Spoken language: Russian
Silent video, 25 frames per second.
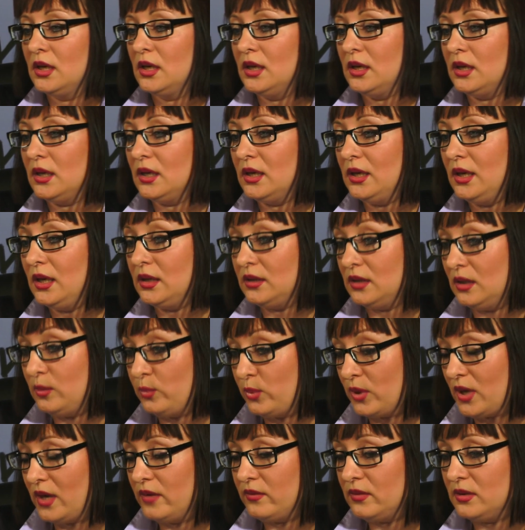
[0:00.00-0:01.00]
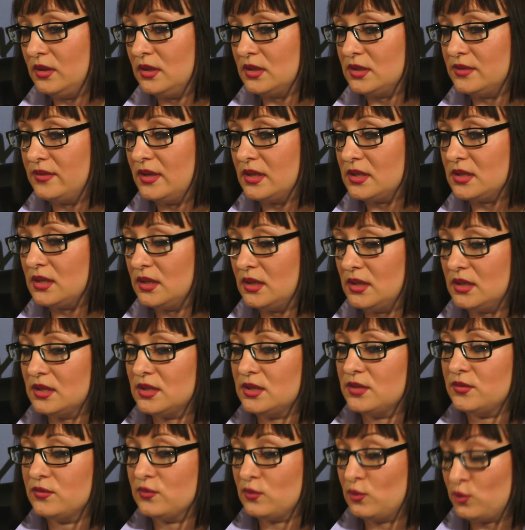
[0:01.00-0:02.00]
Э, это и правила, связанные с